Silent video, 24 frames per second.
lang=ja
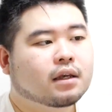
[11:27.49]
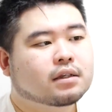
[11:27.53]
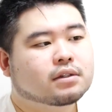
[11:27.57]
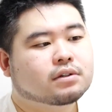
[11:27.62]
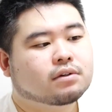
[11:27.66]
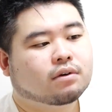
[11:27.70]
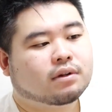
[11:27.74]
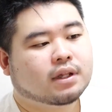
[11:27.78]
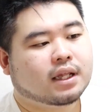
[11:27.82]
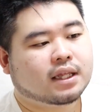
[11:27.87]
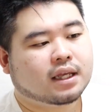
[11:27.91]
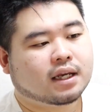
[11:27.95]

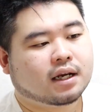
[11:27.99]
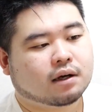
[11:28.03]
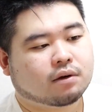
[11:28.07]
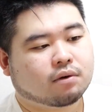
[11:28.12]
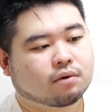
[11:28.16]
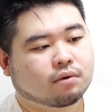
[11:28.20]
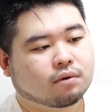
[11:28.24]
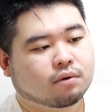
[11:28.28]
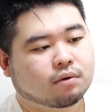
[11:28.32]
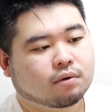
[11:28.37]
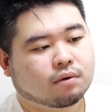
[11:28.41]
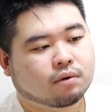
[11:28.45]
その何か
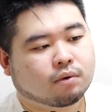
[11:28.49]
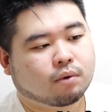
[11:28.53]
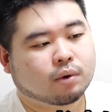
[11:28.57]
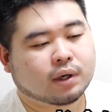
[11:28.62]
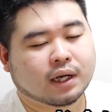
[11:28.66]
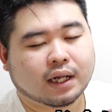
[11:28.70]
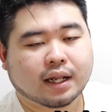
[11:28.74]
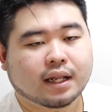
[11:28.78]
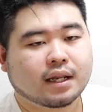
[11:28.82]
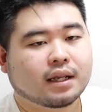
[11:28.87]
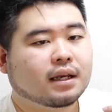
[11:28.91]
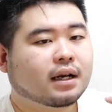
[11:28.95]
こう、お
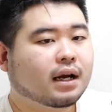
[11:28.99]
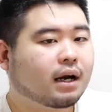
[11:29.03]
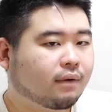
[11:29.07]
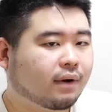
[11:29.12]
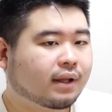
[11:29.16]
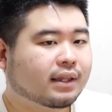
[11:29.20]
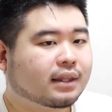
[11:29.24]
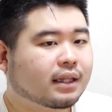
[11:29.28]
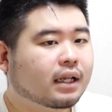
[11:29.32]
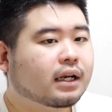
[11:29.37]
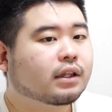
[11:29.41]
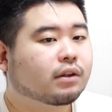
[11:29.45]
金に変
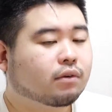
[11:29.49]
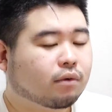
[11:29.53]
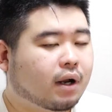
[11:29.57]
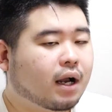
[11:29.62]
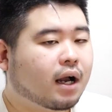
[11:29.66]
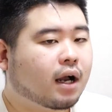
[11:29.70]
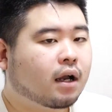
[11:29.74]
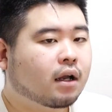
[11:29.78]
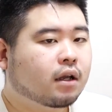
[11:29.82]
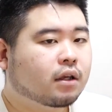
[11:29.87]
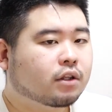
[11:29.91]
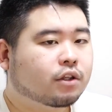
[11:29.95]
わったりと
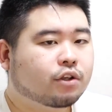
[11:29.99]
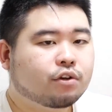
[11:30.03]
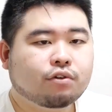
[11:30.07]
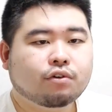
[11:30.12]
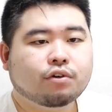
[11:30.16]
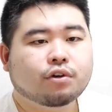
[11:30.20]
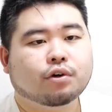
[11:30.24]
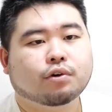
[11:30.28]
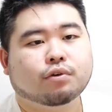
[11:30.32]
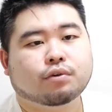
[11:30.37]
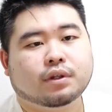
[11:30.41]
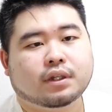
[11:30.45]
か、
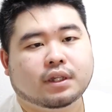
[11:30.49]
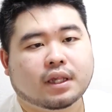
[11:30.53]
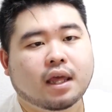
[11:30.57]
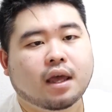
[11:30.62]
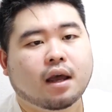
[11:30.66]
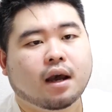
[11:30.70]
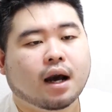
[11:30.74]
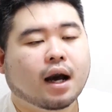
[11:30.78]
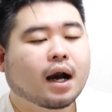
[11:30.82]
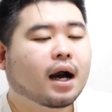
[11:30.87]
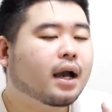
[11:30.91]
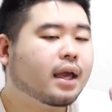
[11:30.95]
給料に
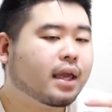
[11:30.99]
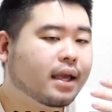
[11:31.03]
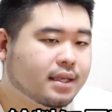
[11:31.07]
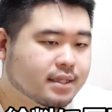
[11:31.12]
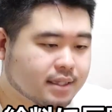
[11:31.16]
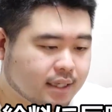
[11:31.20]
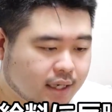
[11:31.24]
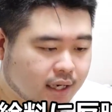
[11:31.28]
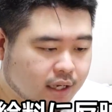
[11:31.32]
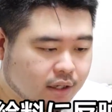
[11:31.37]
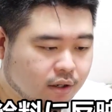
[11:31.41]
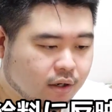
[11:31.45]
ね反映
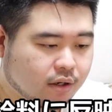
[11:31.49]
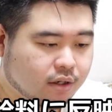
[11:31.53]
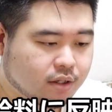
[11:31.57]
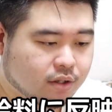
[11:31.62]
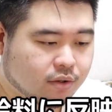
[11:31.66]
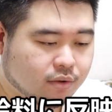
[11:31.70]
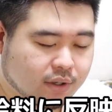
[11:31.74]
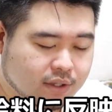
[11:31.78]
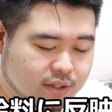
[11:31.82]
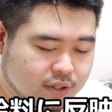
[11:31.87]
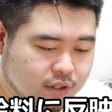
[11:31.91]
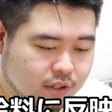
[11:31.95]
されたり
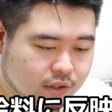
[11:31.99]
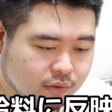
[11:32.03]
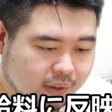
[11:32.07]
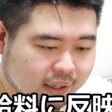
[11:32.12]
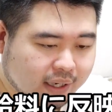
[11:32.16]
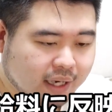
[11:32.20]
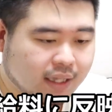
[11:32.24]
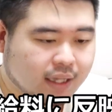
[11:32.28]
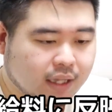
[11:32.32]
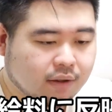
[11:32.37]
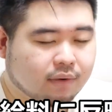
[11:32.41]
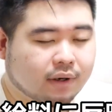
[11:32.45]
とかするわ
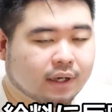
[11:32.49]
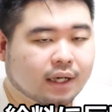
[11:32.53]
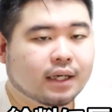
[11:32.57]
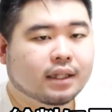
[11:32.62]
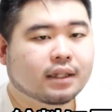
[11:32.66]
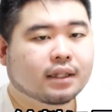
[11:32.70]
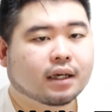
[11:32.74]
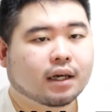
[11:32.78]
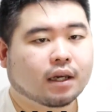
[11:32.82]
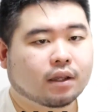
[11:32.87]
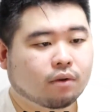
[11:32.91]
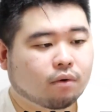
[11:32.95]
けではない
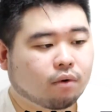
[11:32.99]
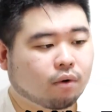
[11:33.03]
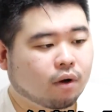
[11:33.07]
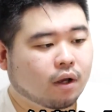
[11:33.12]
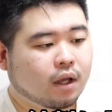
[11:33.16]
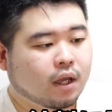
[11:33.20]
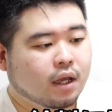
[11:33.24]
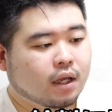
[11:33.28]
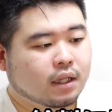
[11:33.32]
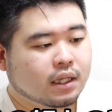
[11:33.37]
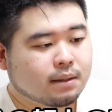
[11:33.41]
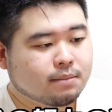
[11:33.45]
んだけど
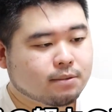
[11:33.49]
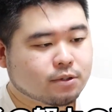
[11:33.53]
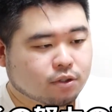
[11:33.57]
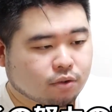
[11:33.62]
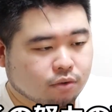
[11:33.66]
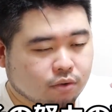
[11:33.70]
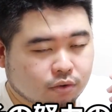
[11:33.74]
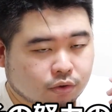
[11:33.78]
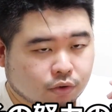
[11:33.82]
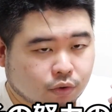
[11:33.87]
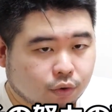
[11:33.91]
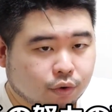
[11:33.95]
でも
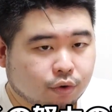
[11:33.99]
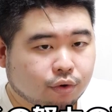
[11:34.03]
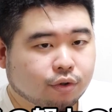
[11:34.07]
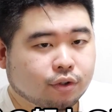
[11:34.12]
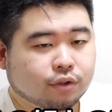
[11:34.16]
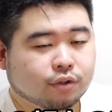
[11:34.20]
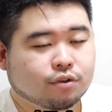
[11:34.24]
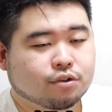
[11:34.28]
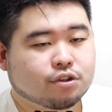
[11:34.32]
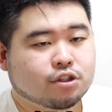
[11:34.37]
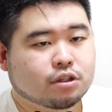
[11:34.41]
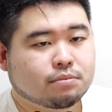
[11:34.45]
その努
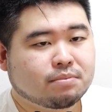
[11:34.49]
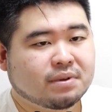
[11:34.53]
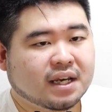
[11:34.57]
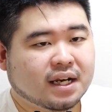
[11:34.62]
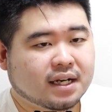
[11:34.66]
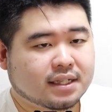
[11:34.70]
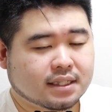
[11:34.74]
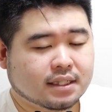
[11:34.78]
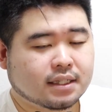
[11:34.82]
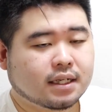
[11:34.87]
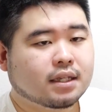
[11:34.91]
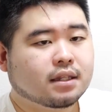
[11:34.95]
力の積み
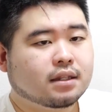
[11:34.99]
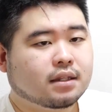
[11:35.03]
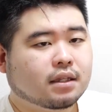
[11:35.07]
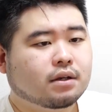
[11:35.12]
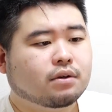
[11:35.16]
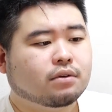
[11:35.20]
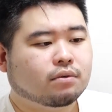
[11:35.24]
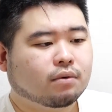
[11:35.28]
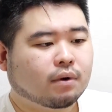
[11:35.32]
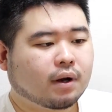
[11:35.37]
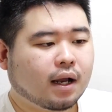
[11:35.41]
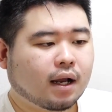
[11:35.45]
重ねって
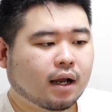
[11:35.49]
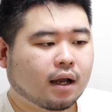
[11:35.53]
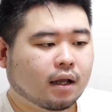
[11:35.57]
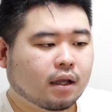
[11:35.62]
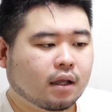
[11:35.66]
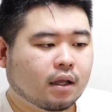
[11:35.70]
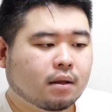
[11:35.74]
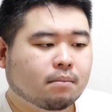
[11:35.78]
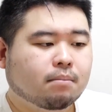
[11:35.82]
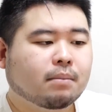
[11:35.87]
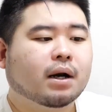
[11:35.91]
いうのが、